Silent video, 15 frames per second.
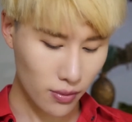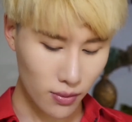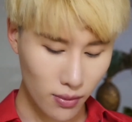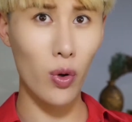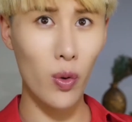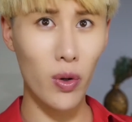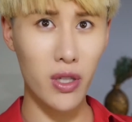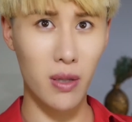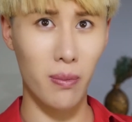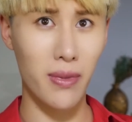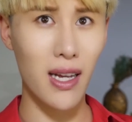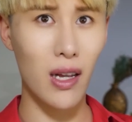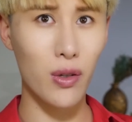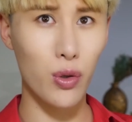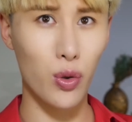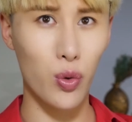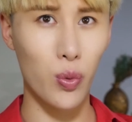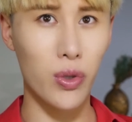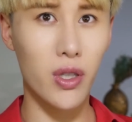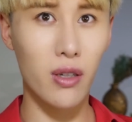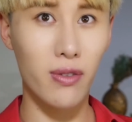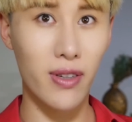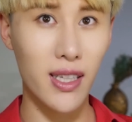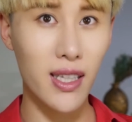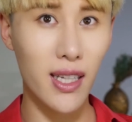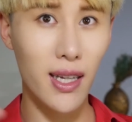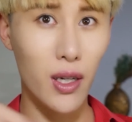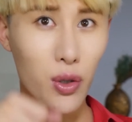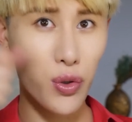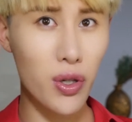无论我怎么样去涂这个粉底
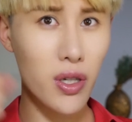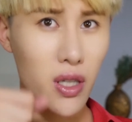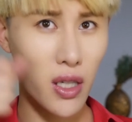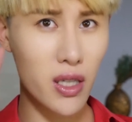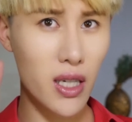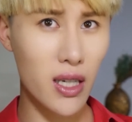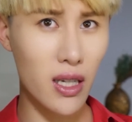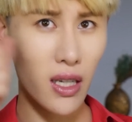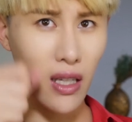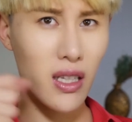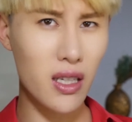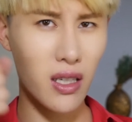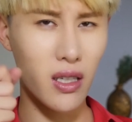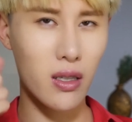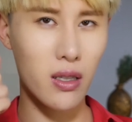液，顺时针、逆时